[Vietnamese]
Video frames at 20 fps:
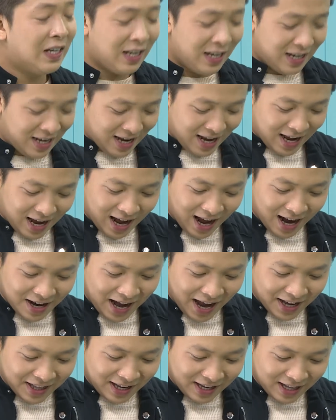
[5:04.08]
à, ở
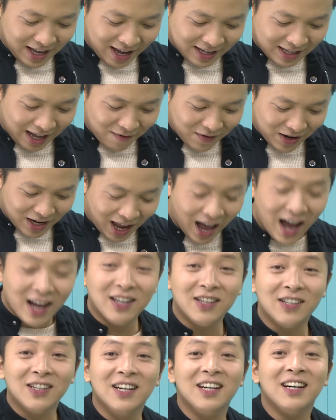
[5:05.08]
đây thì à, tại vì lỡ
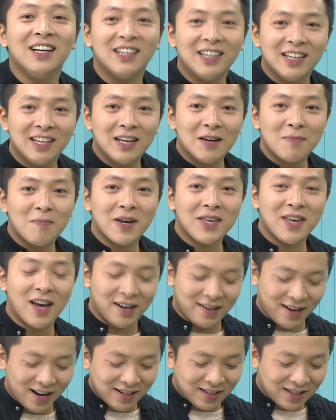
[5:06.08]
hứa bây giờ
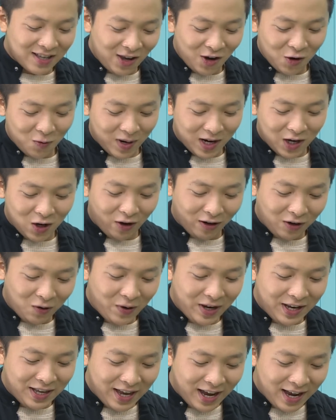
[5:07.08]
rất nhiều bình luận
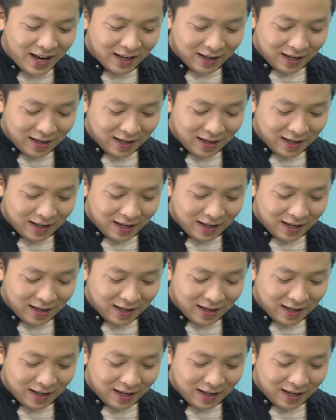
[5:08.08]
huy nhá